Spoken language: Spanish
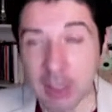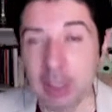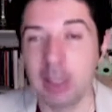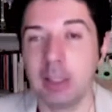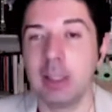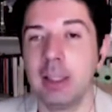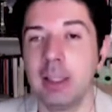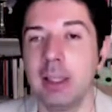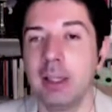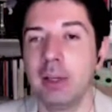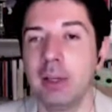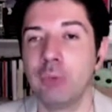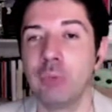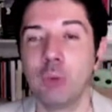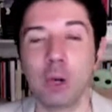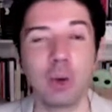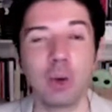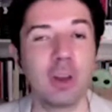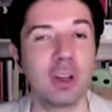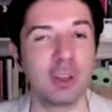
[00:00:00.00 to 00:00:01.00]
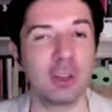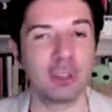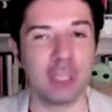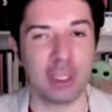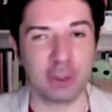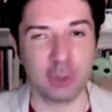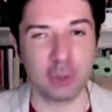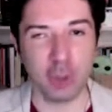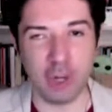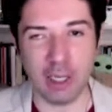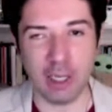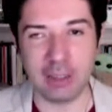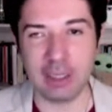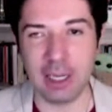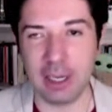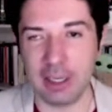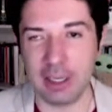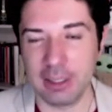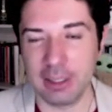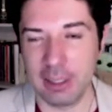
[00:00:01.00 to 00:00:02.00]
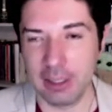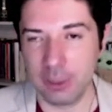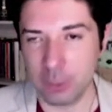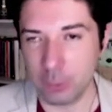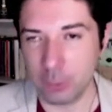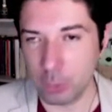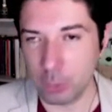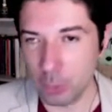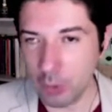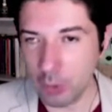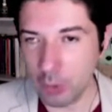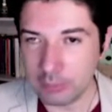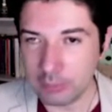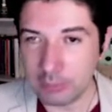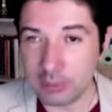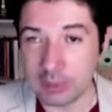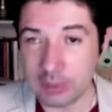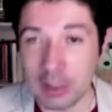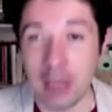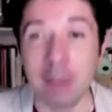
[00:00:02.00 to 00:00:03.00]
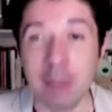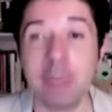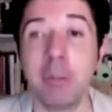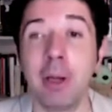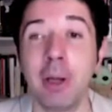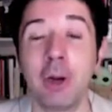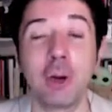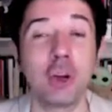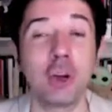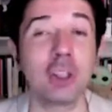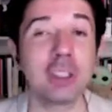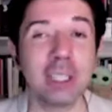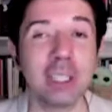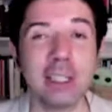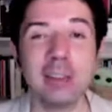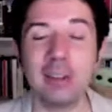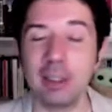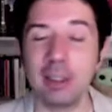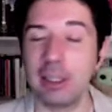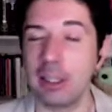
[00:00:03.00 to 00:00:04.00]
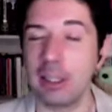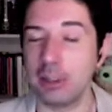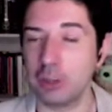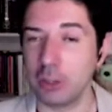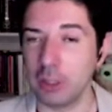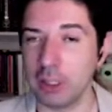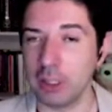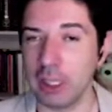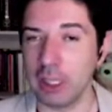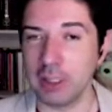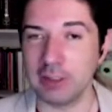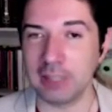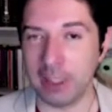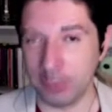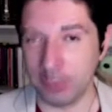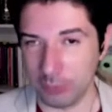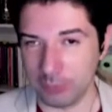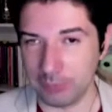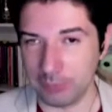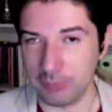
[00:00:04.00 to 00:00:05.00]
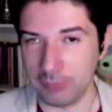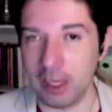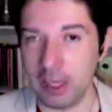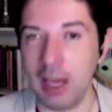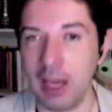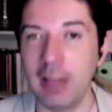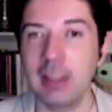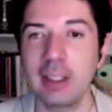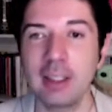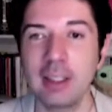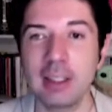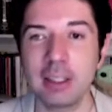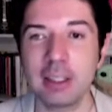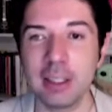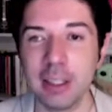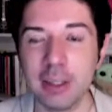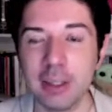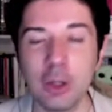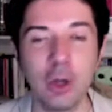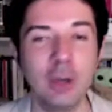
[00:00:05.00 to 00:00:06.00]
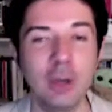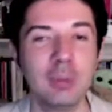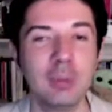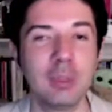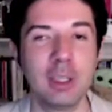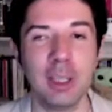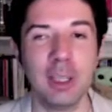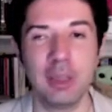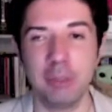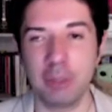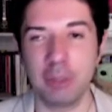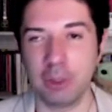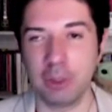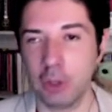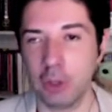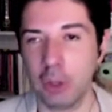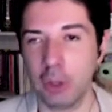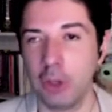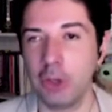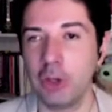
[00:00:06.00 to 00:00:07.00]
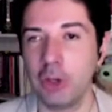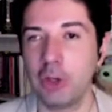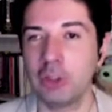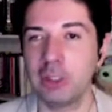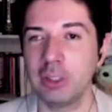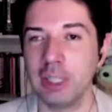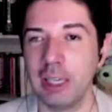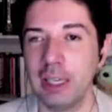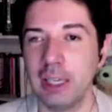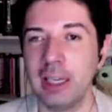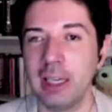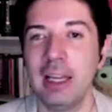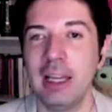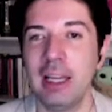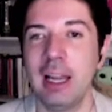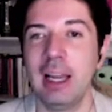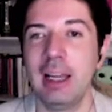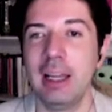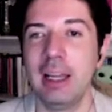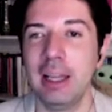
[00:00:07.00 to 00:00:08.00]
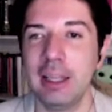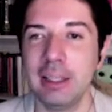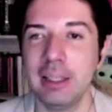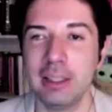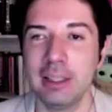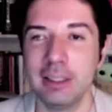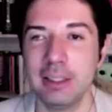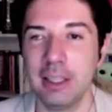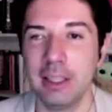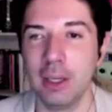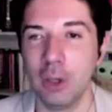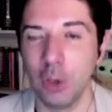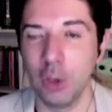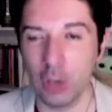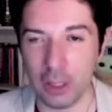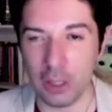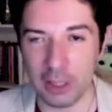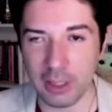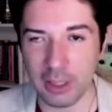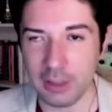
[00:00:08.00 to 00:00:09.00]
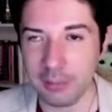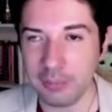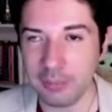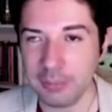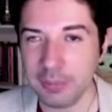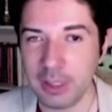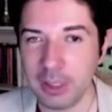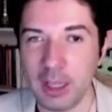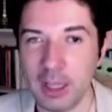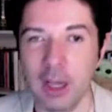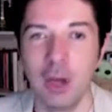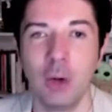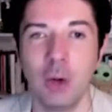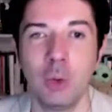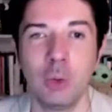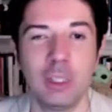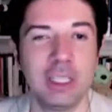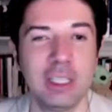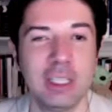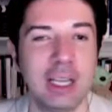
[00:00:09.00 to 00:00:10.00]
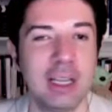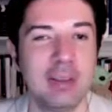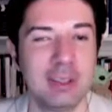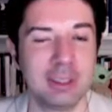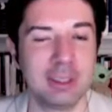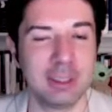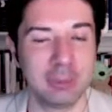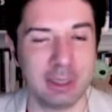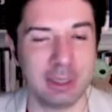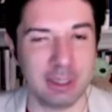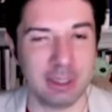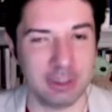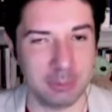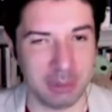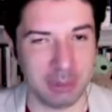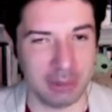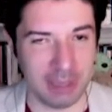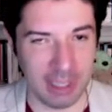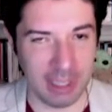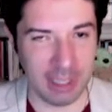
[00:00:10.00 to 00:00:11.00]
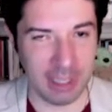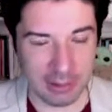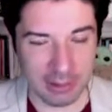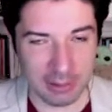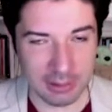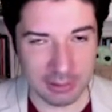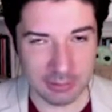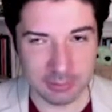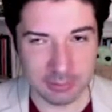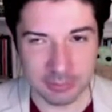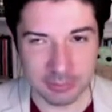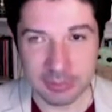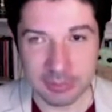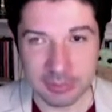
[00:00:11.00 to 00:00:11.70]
Eh, fue uno de los directores de La Reina del Sur, pero noten en dónde ha estado. Ha dirigido episodios de La Ley y el Orden, Unidad de Víctimas Especiales.